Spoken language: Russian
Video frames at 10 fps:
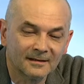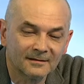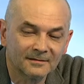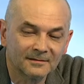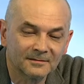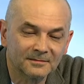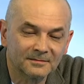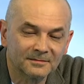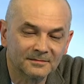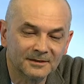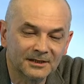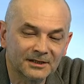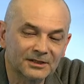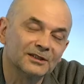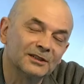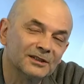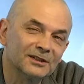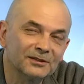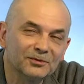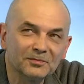э, есть такие
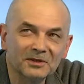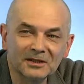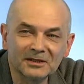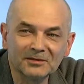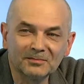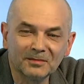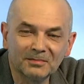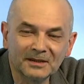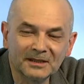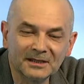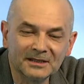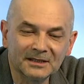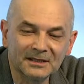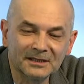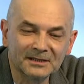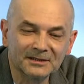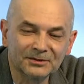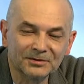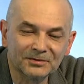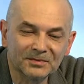документы любопытные, интересные,
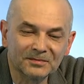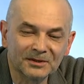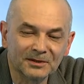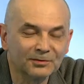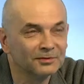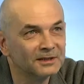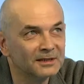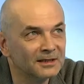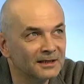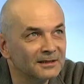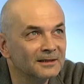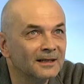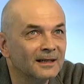что, например, русский театр